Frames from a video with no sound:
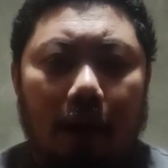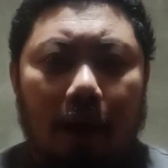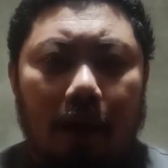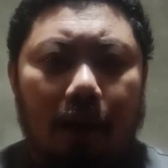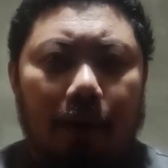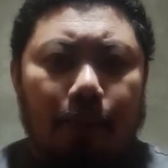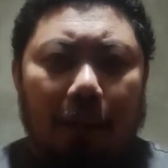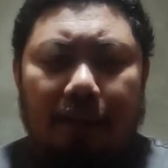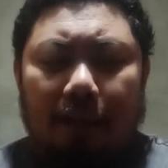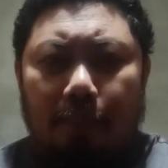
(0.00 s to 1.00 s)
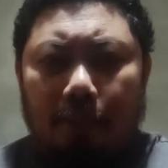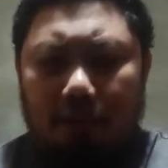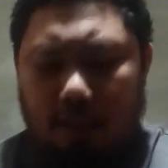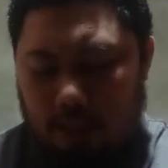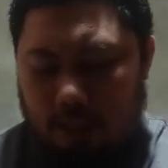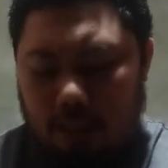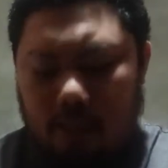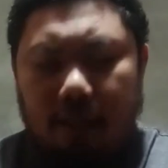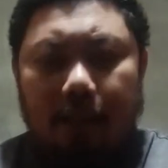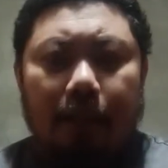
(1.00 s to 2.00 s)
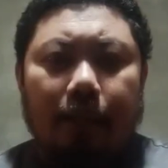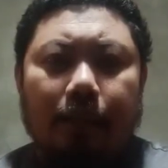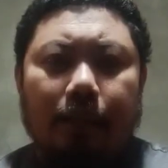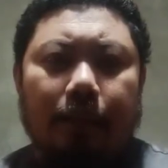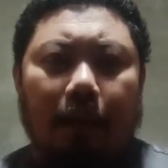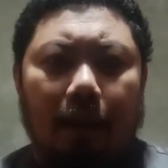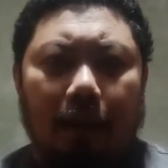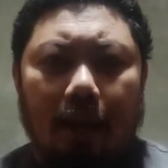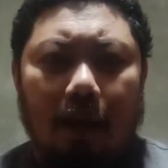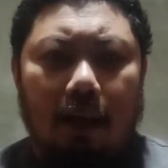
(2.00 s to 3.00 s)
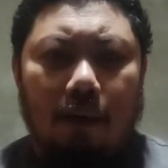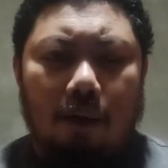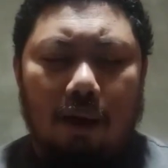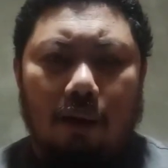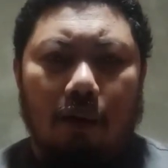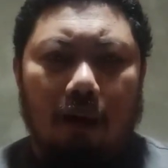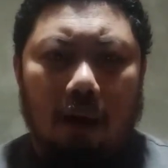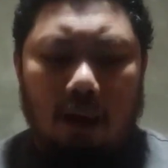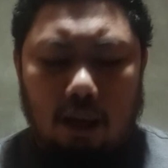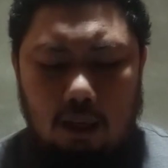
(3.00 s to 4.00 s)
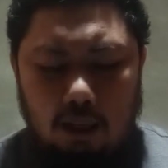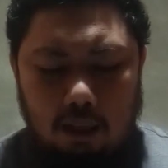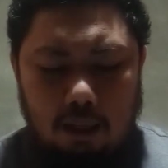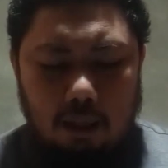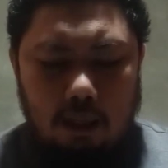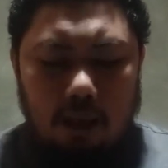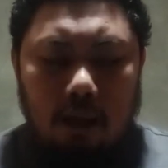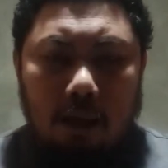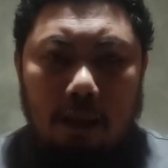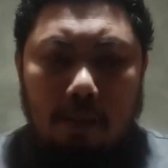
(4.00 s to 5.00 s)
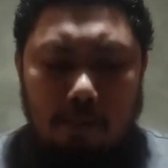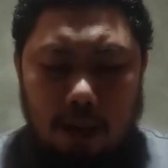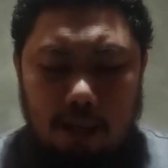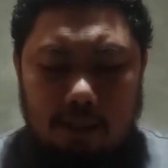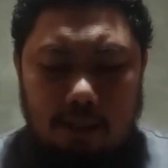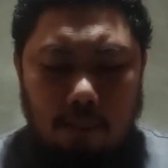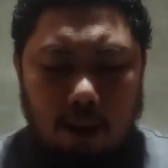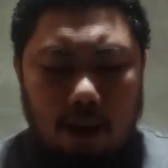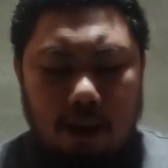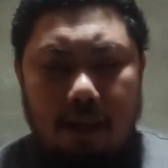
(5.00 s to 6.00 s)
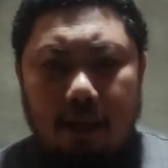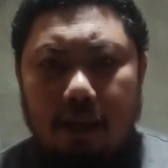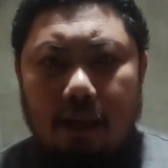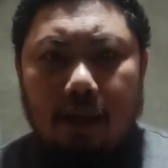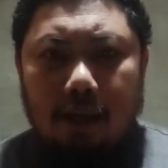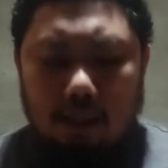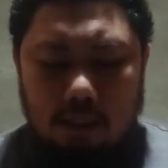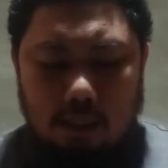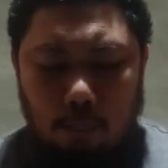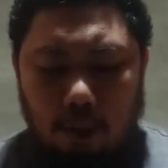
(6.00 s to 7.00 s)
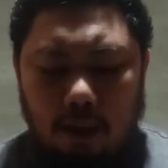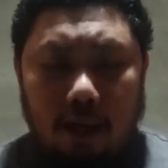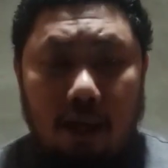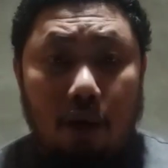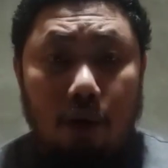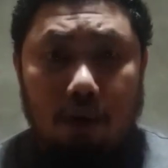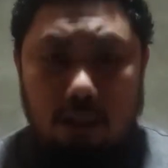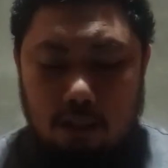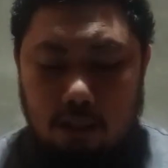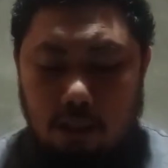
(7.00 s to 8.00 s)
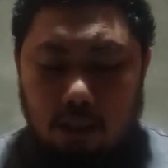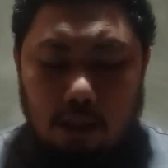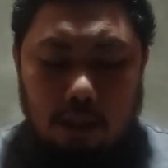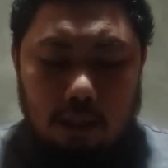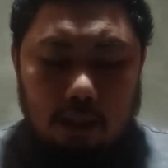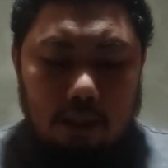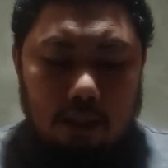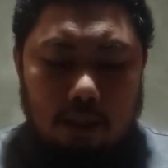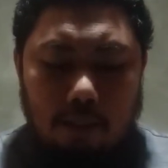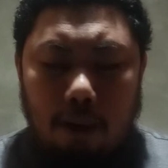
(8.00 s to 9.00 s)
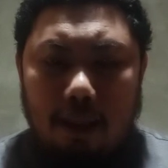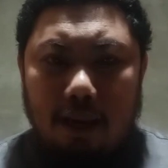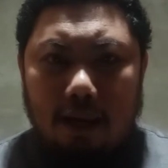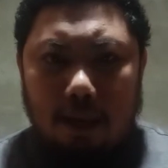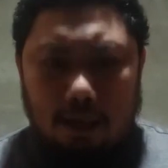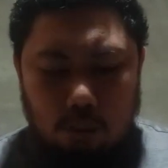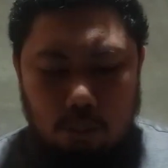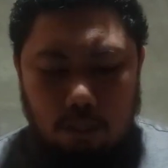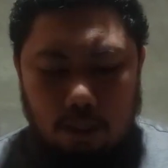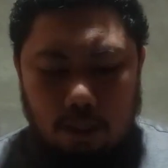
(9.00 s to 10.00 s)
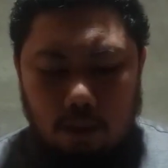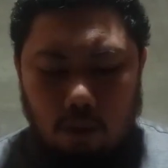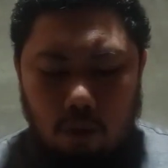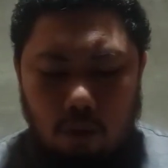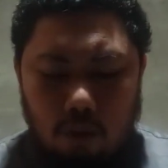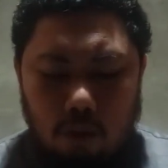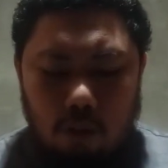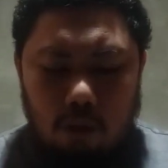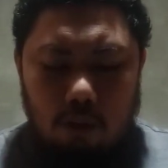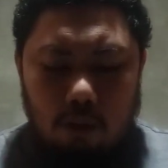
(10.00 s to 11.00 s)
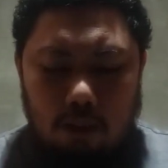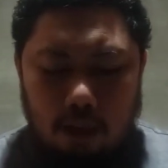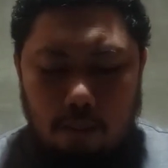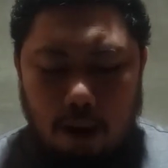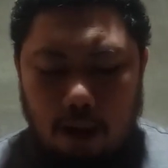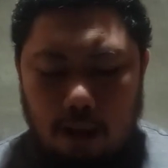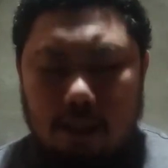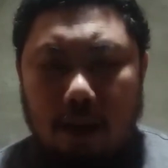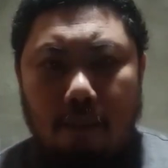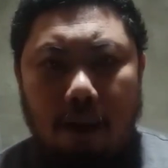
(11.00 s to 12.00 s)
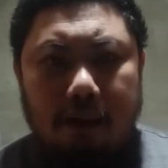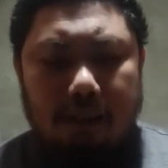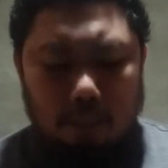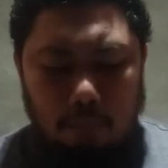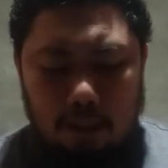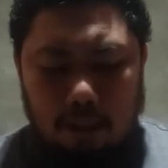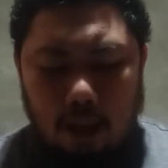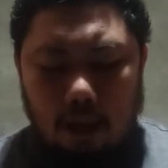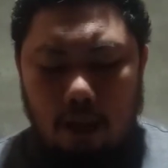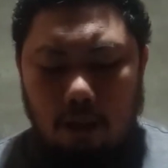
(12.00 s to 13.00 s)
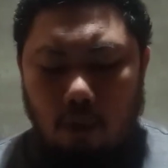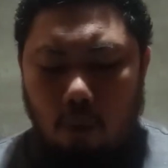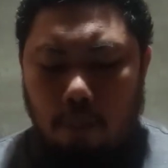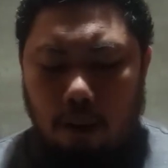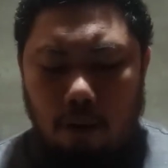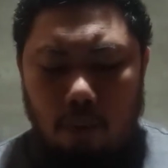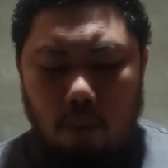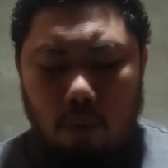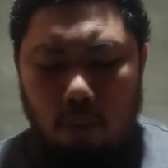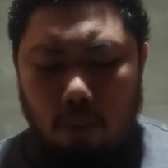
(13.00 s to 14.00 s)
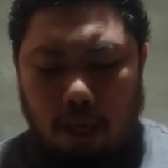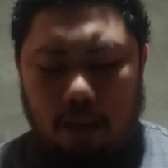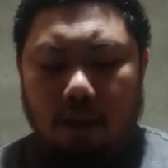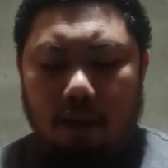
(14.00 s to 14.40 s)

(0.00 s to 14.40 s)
Ang paksa po natin sa araw na ito ay pagsabay sa pagkilos ng banal na Espiritu nang makasama sa pagdagit o pag-uwi